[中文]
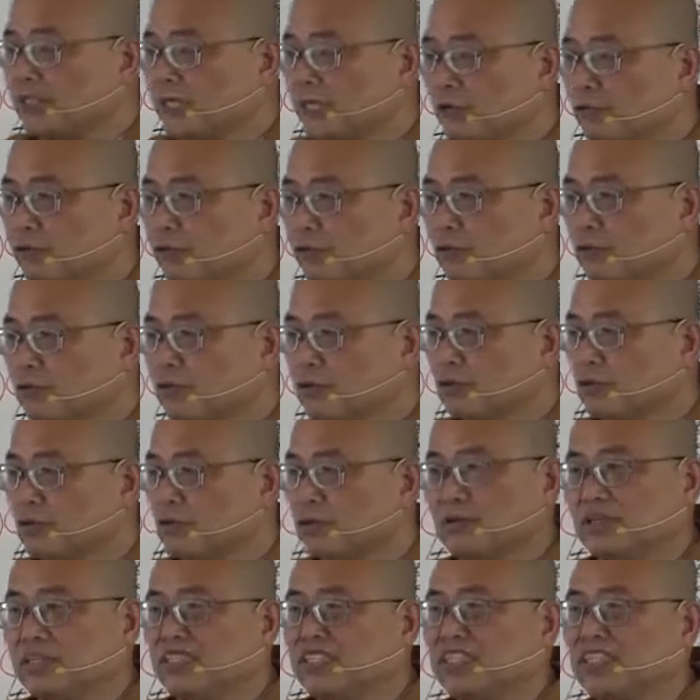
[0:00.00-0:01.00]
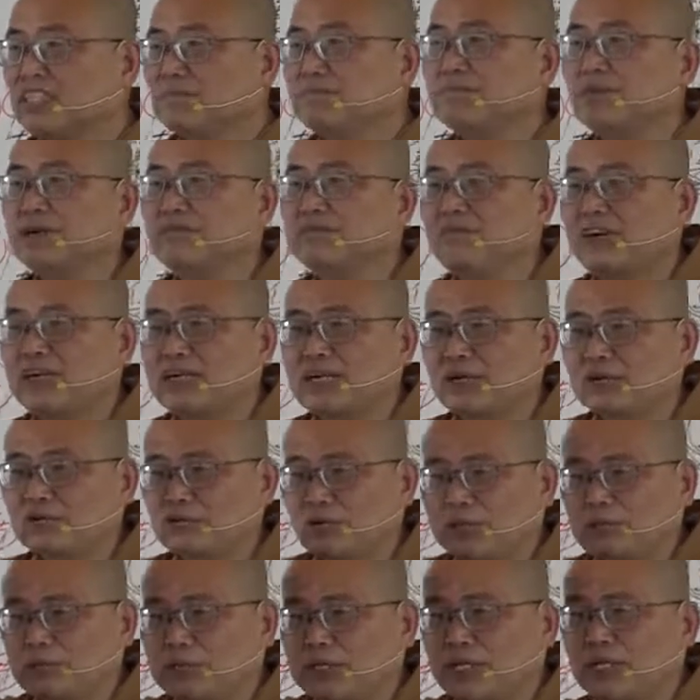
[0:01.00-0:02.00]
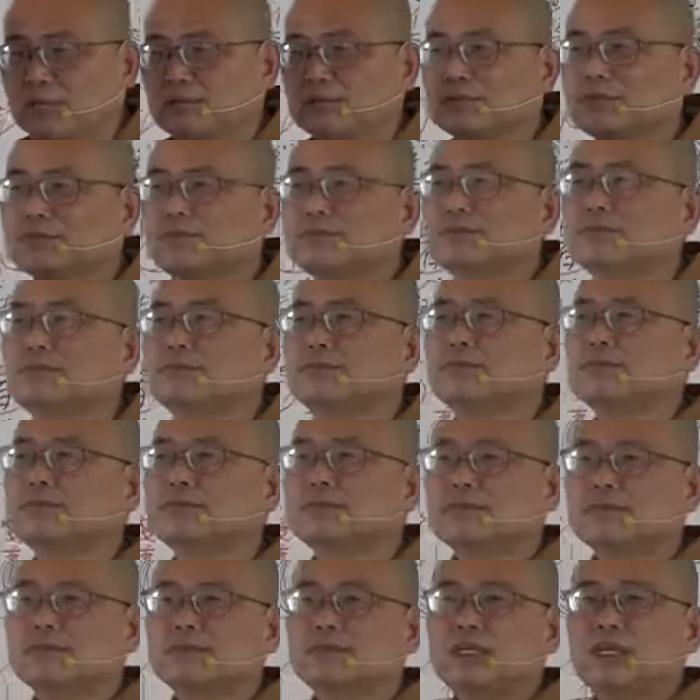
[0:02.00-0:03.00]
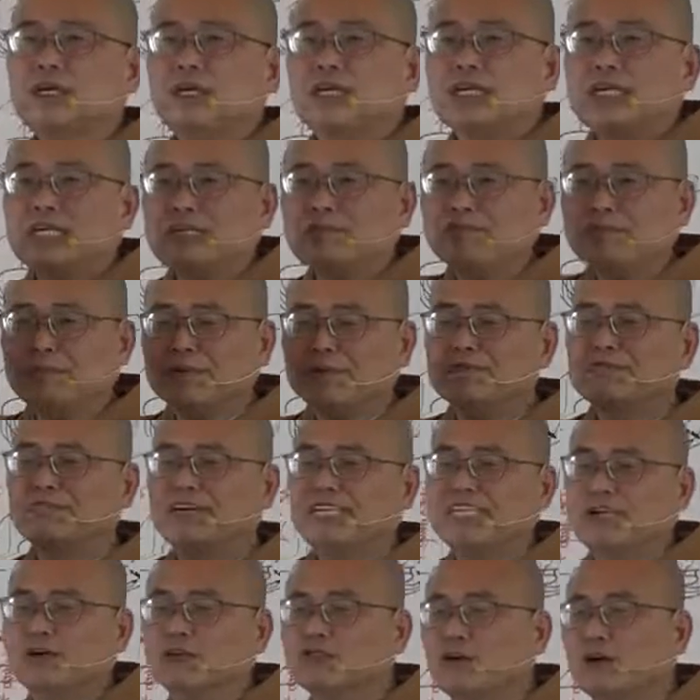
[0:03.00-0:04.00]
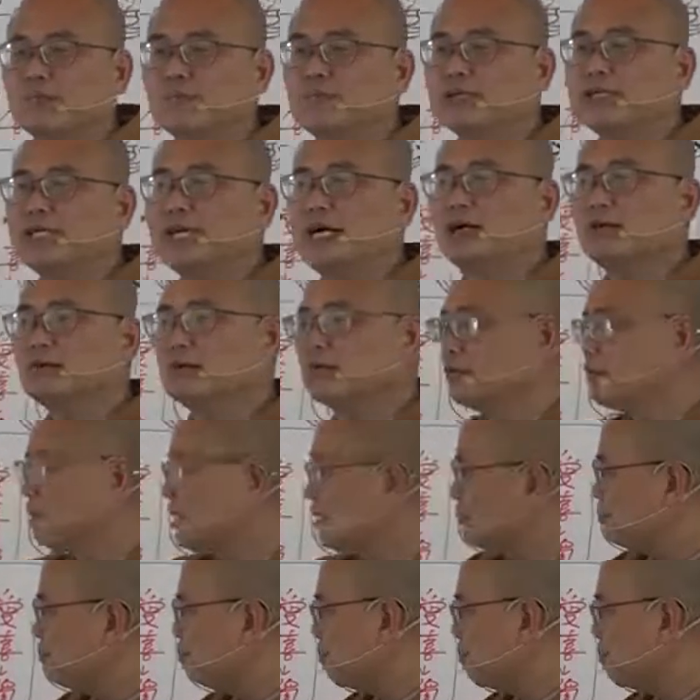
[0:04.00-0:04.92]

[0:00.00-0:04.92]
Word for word: 调伏，你根本烦恼断不了。根本烦恼断不了，你